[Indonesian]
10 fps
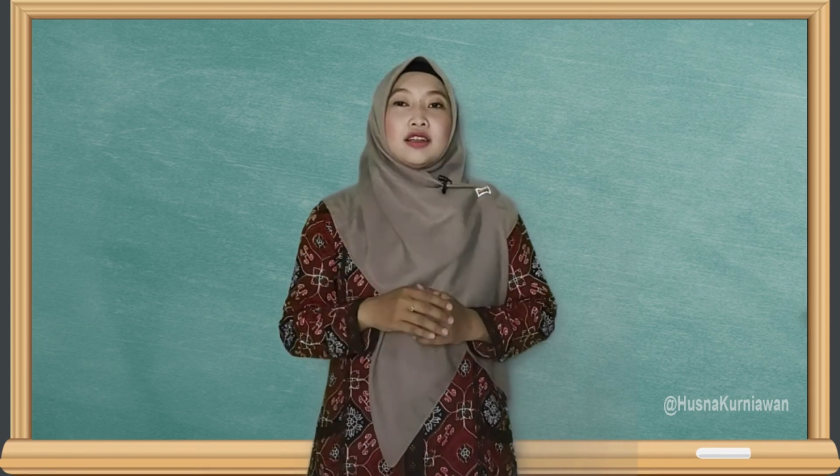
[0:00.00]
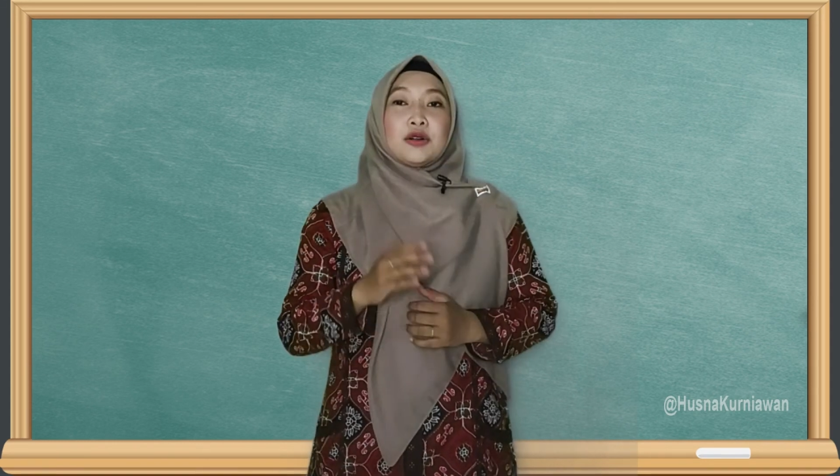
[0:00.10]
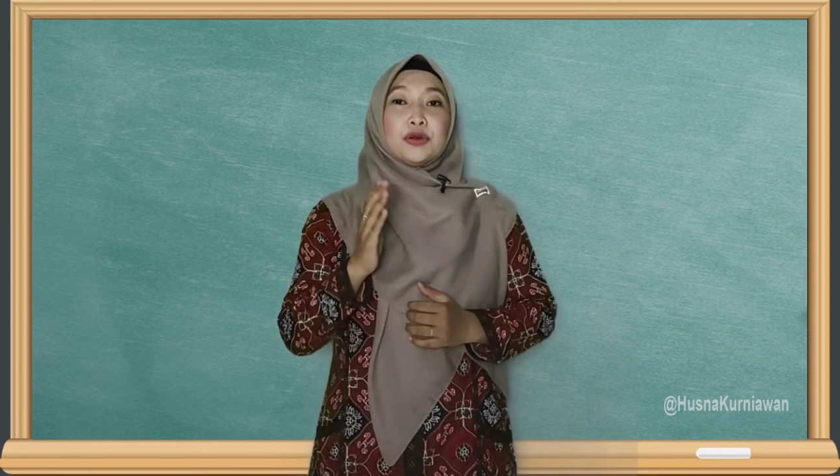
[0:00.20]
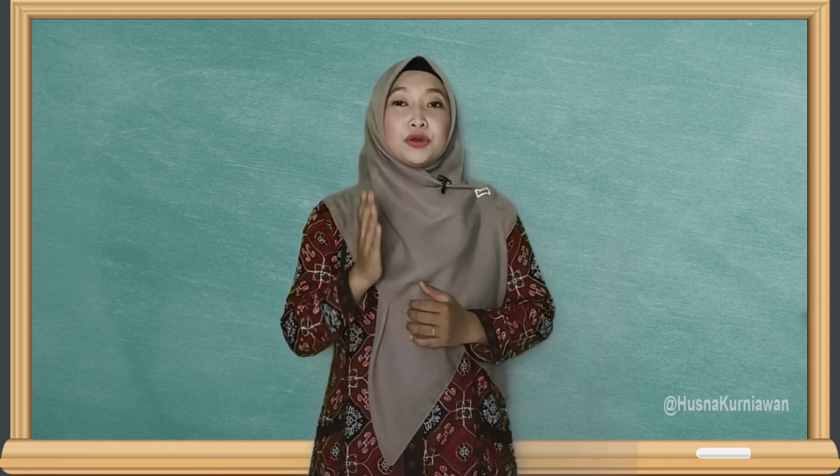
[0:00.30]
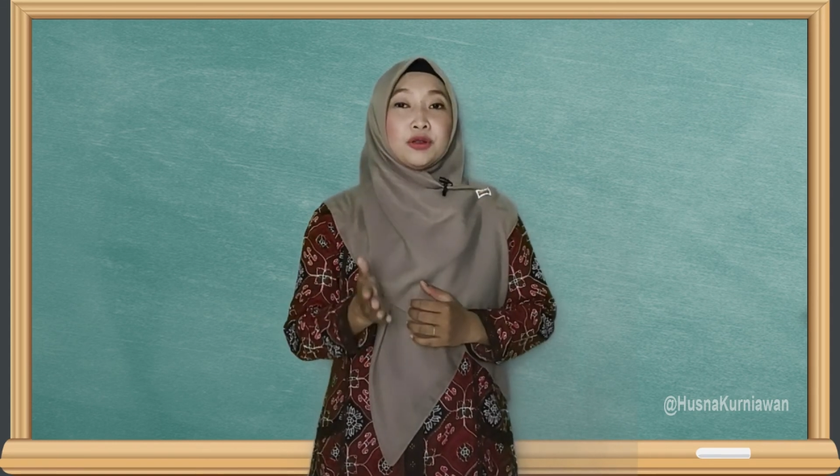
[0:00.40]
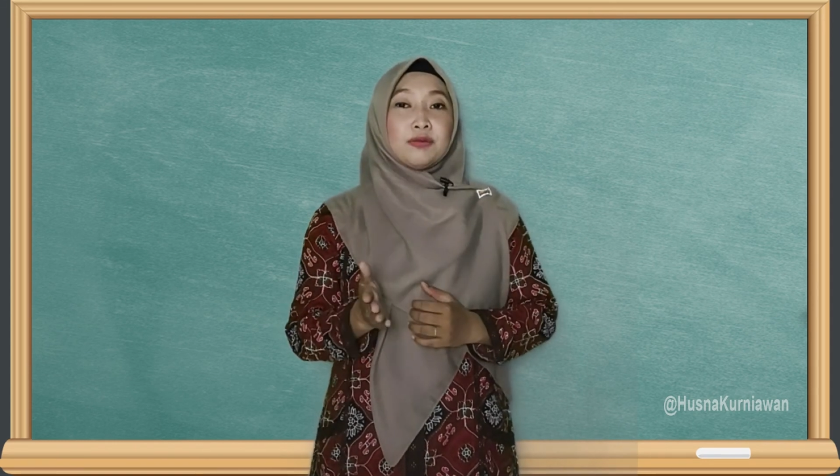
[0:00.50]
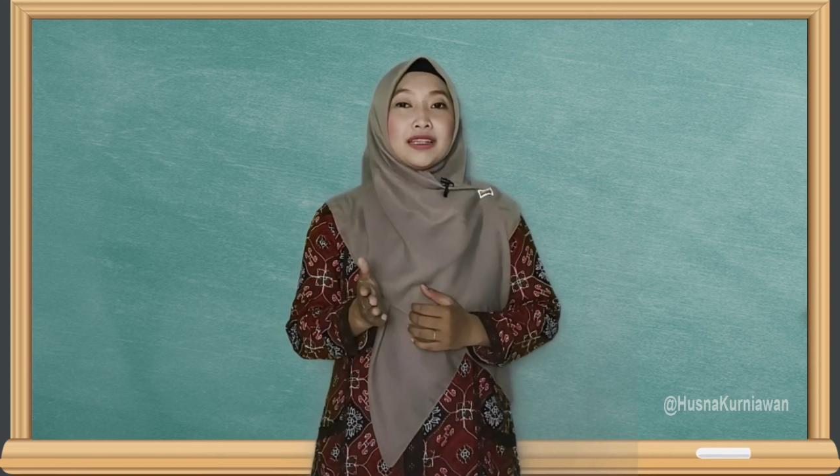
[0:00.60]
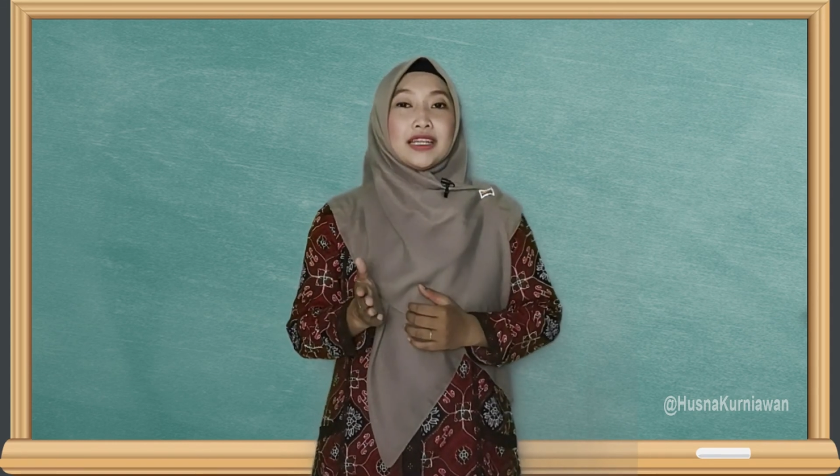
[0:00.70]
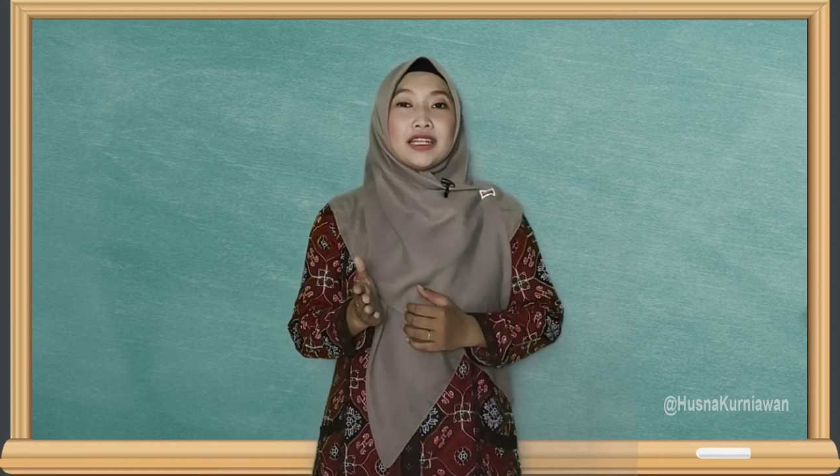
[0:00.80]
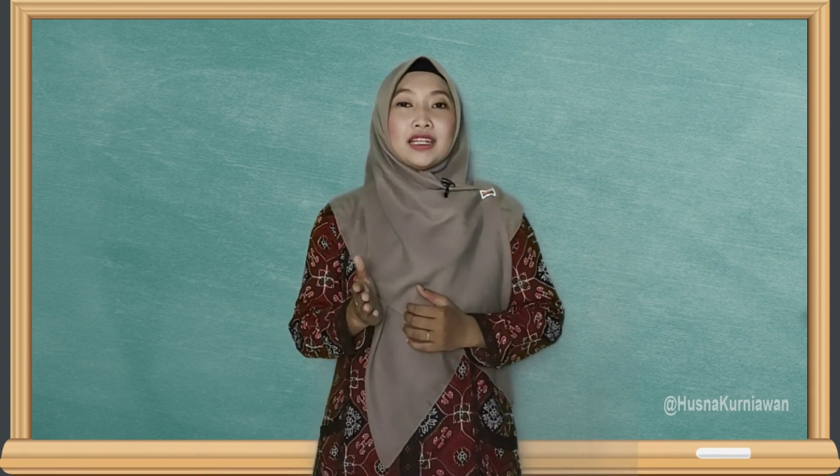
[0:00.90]
Untuk
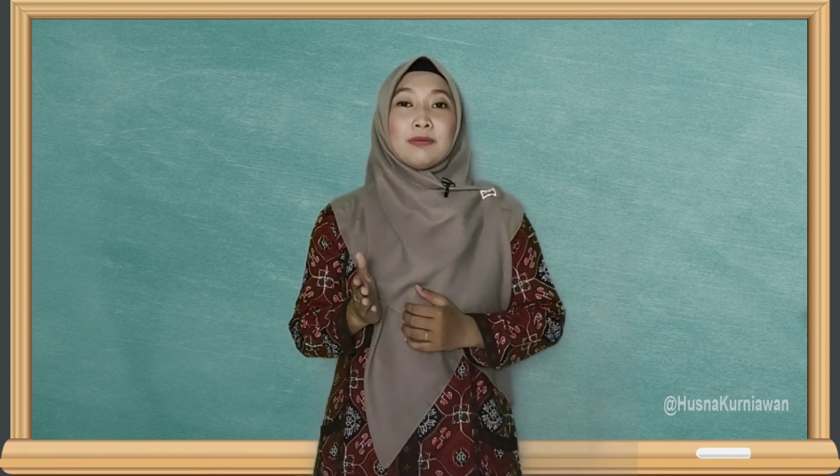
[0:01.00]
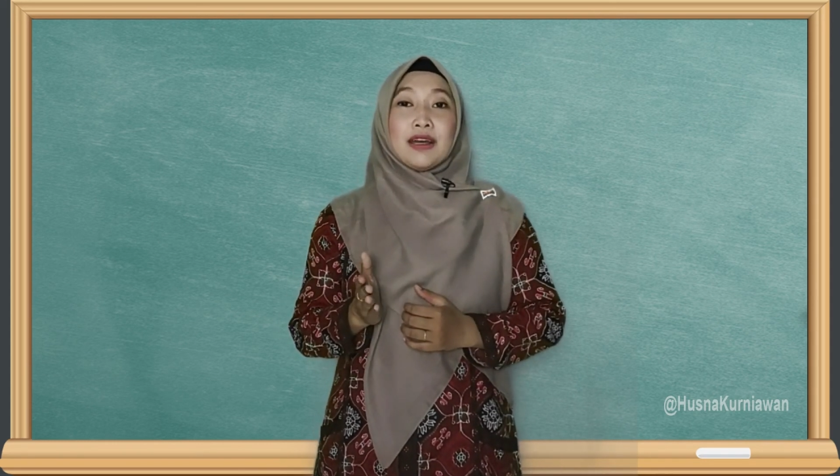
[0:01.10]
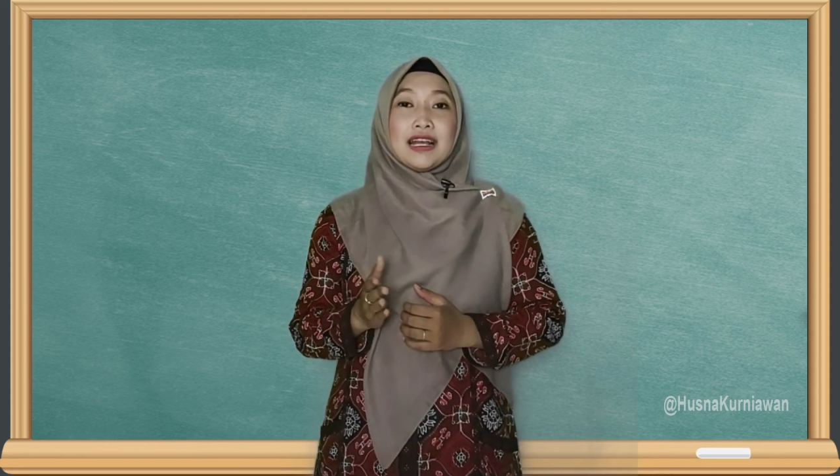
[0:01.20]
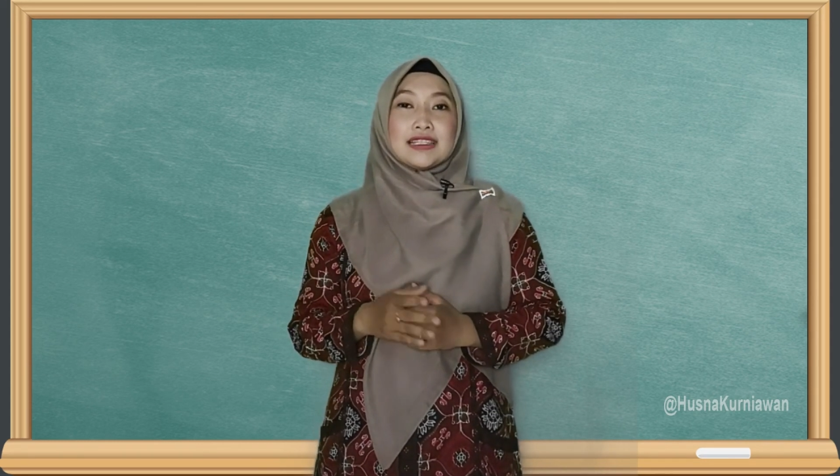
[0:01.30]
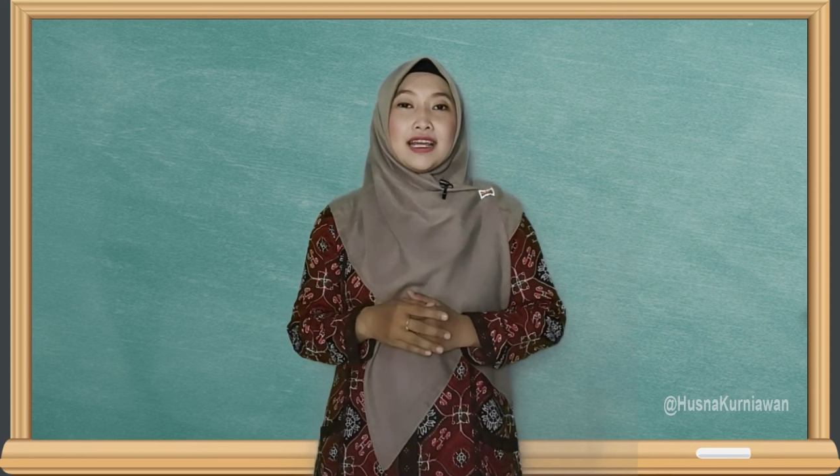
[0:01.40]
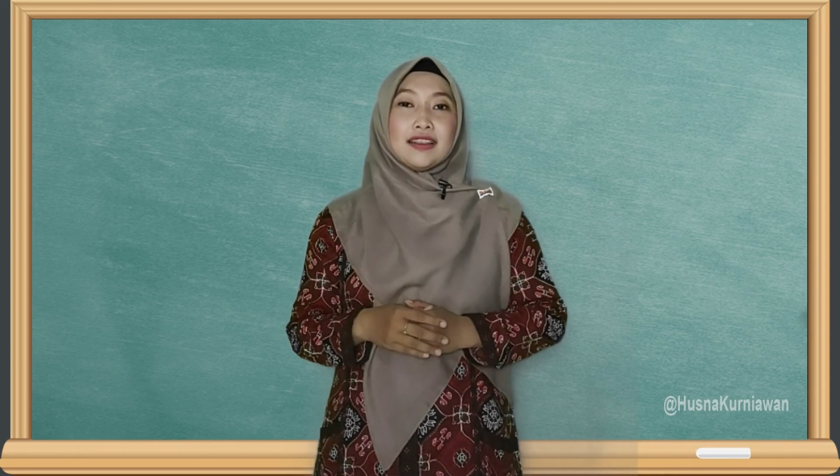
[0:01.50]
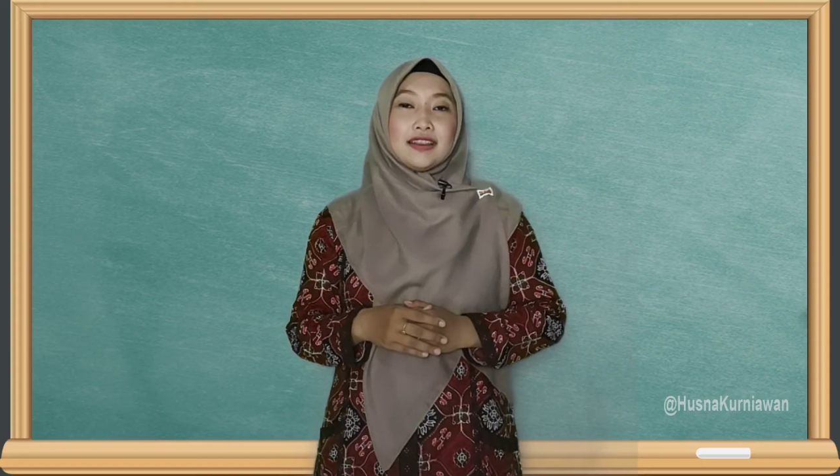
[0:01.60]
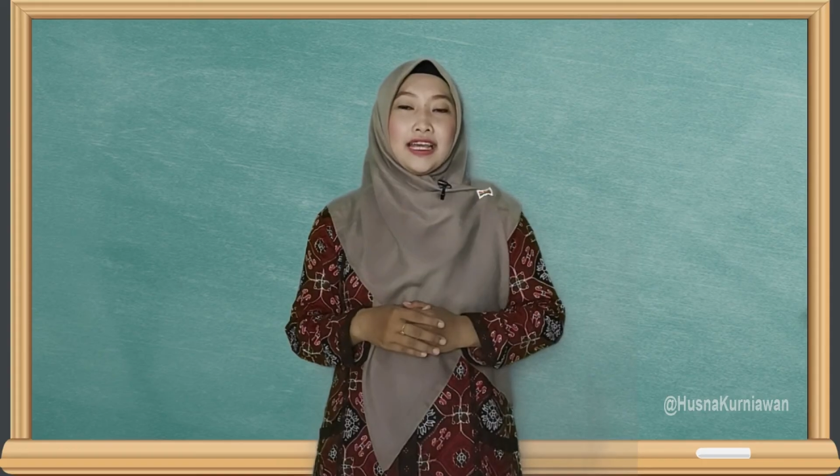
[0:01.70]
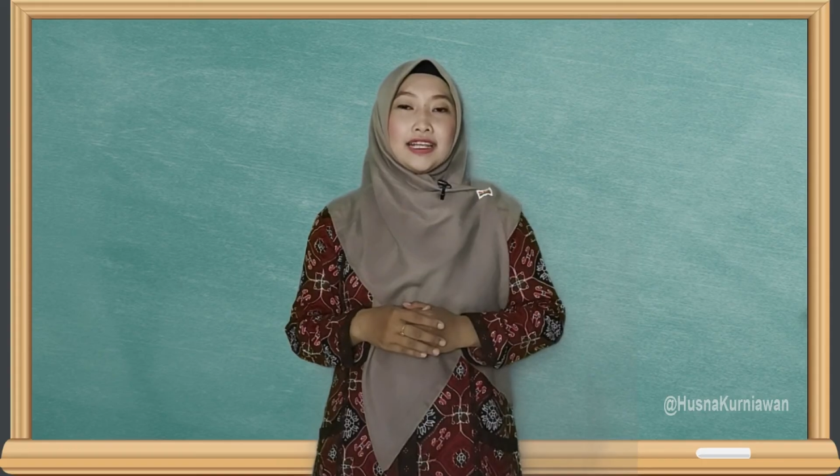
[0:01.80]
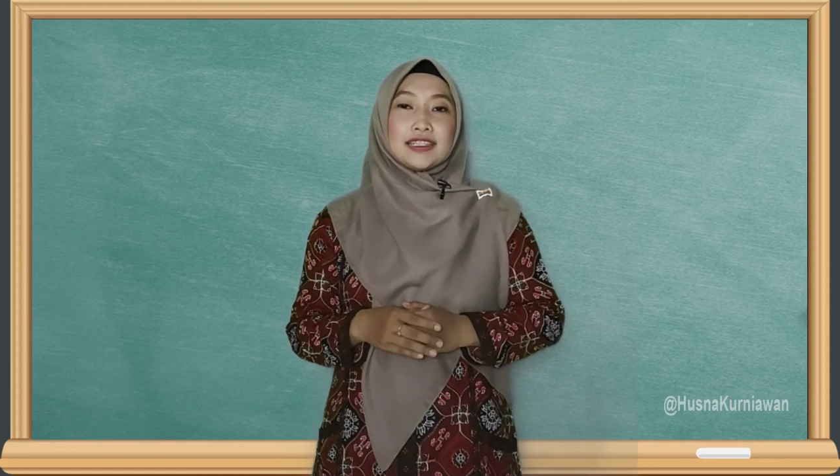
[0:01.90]
materi kebahasaan teks